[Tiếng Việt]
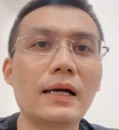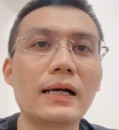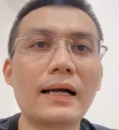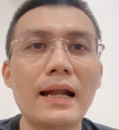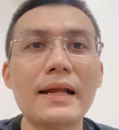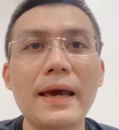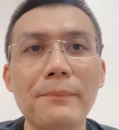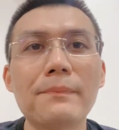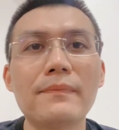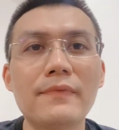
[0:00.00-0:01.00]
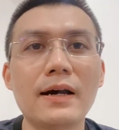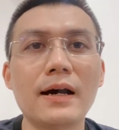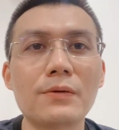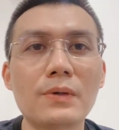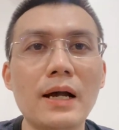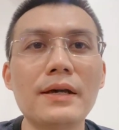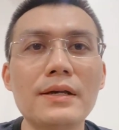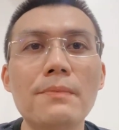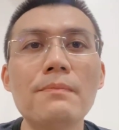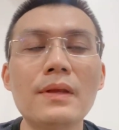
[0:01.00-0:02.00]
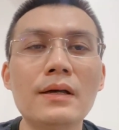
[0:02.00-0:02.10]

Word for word: khá là đẹp và cũng khá là hiếm,